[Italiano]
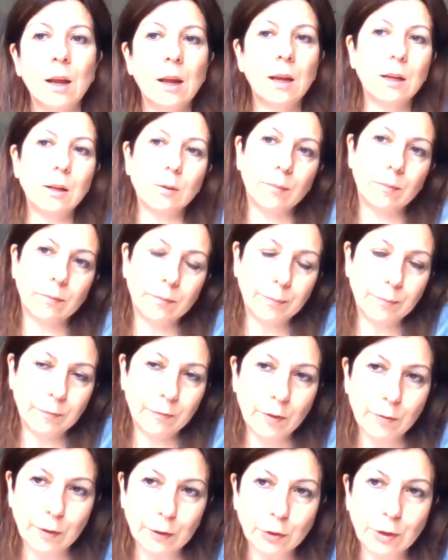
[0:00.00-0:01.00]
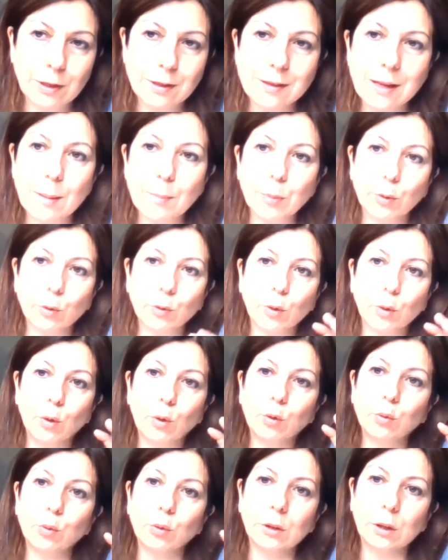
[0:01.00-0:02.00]
che vi faccio l'esempio,
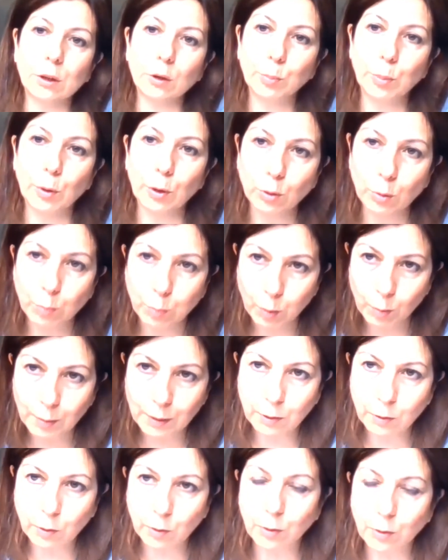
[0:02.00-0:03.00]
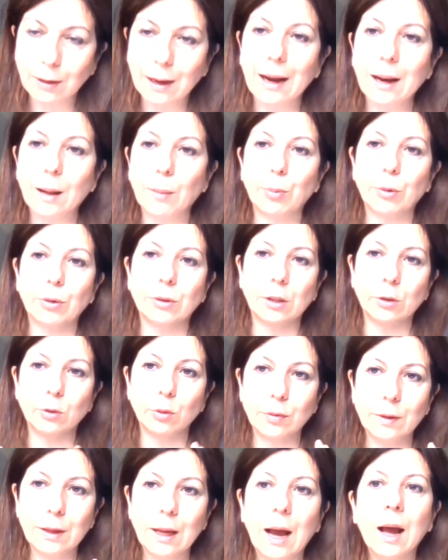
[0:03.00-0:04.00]
solo sul trasporto pubblico locale ha portato
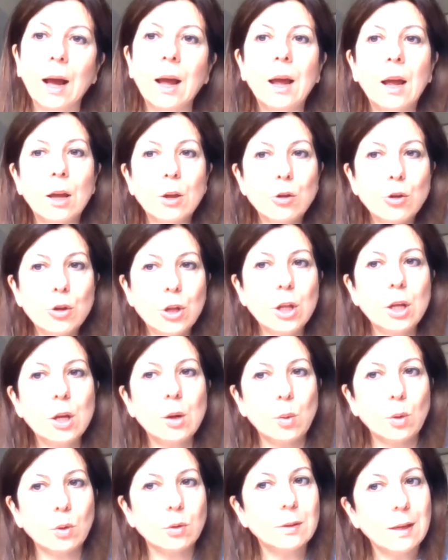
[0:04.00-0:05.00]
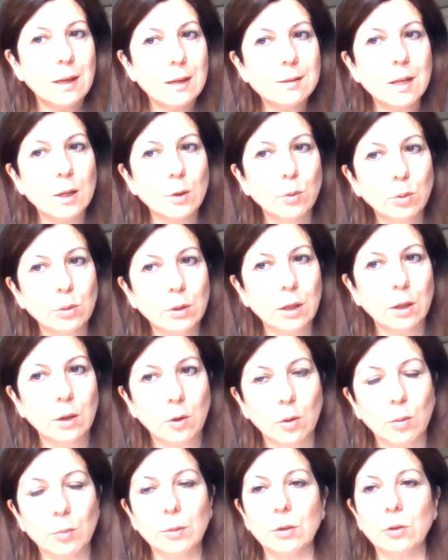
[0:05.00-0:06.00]
via 5 o 6 sedute di
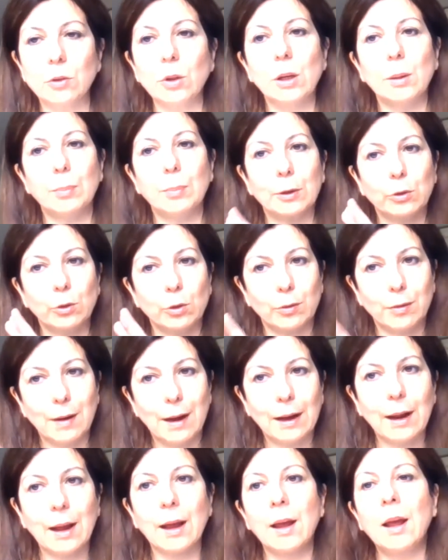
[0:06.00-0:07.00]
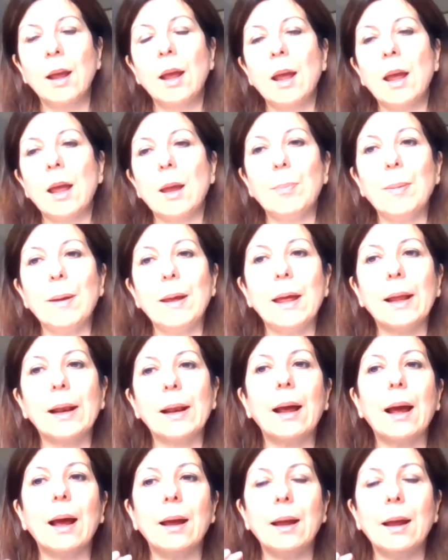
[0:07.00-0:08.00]
commissione per trovare e
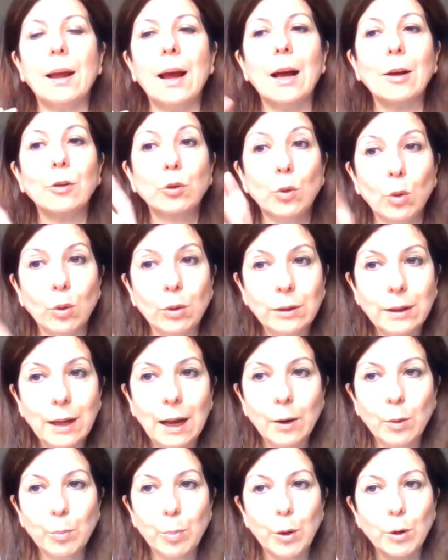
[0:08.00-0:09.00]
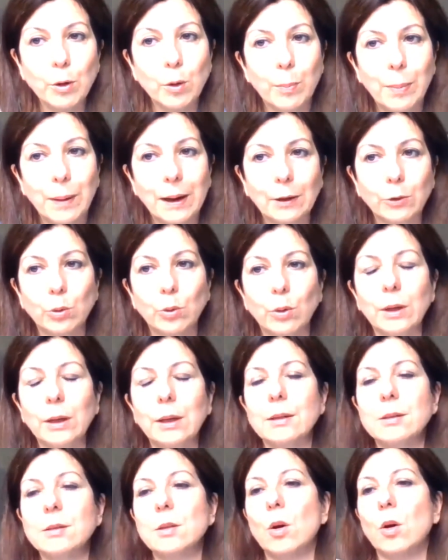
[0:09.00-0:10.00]
per eh, ascoltare un po' gli operatori
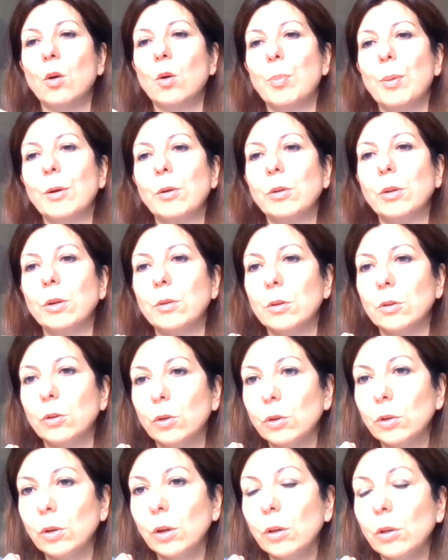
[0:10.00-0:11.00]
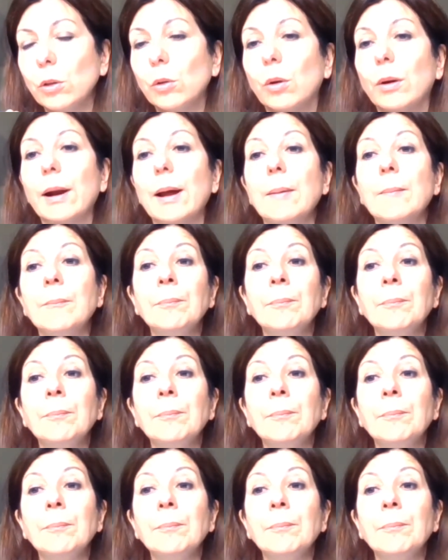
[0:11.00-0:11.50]
che si occupano occupano di questo settore.